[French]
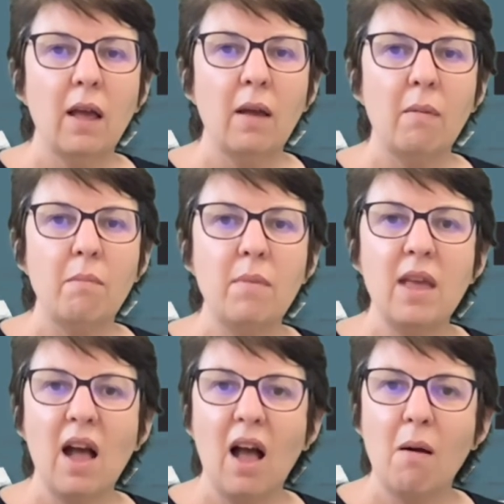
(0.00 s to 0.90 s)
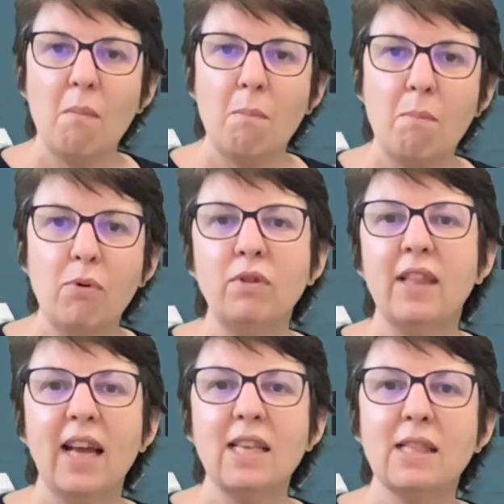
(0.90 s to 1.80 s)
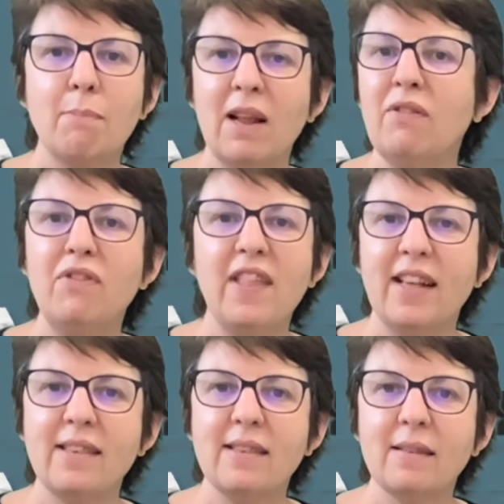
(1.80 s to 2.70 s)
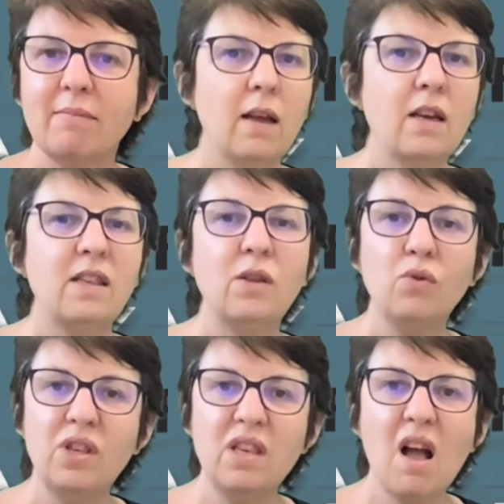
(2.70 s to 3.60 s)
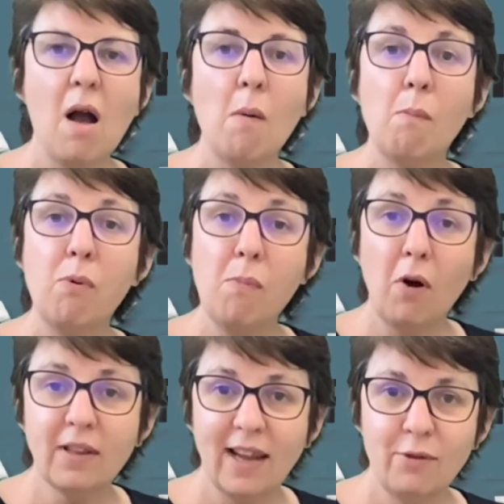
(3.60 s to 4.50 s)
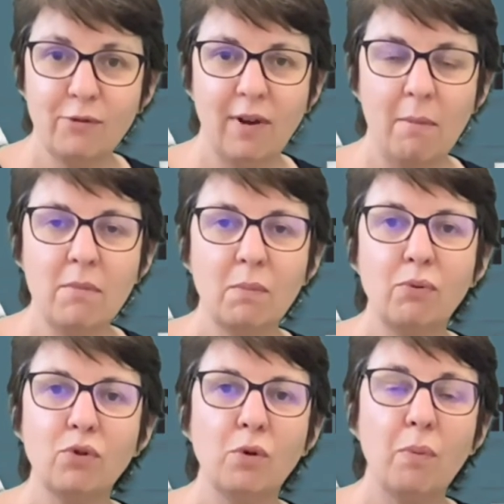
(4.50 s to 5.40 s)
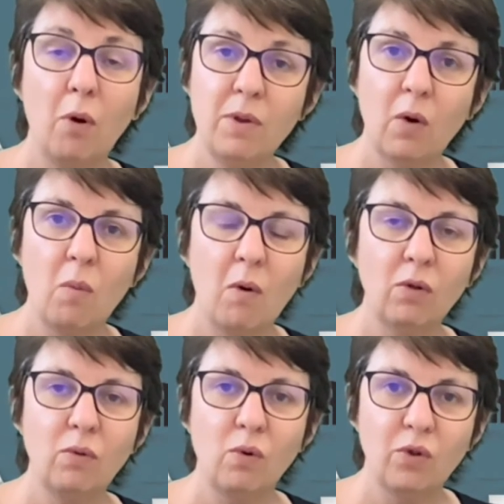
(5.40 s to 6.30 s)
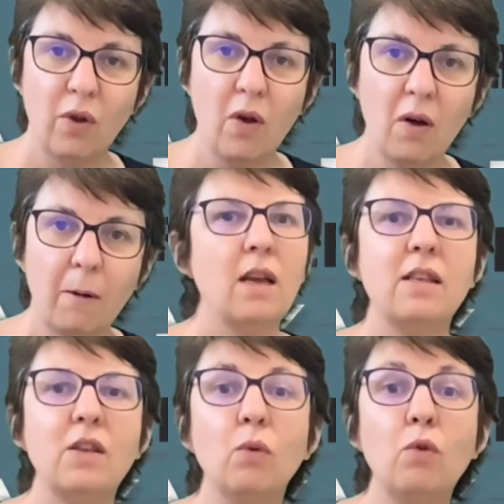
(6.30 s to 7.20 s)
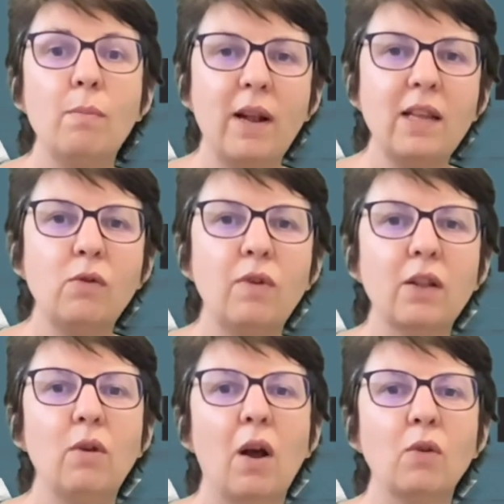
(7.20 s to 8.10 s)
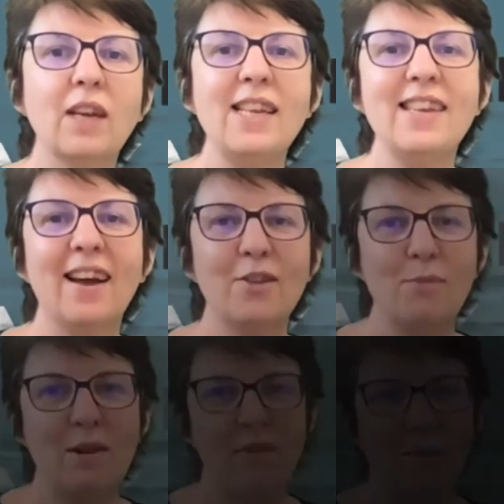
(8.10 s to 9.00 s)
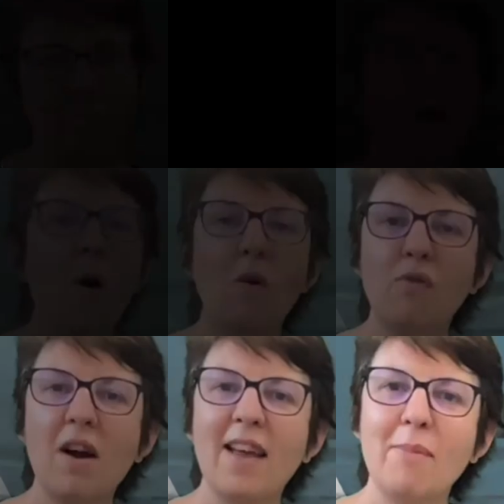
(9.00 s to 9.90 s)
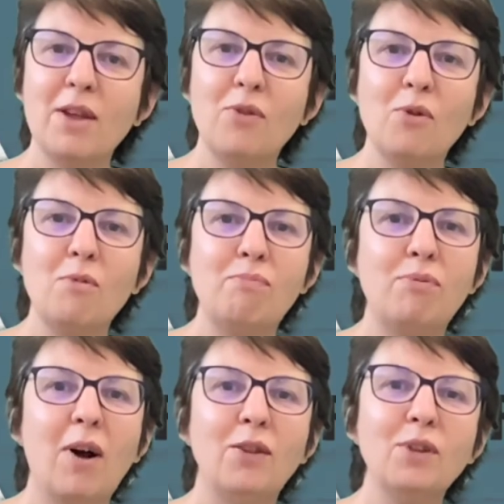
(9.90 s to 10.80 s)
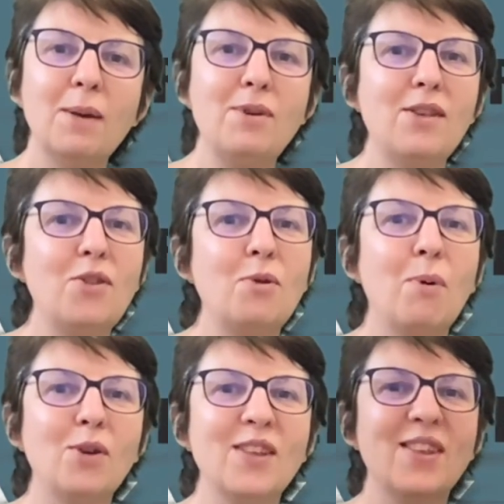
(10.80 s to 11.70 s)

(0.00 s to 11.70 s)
mais un beau texte plein de finesse. C'est aussi un beau portrait de femme pour ce premier roman de l'auteur. C'est donc une belle découverte de la rentrée littéraire 2020. Au revoir et à bientôt pour un autre épisode de Prends ça dans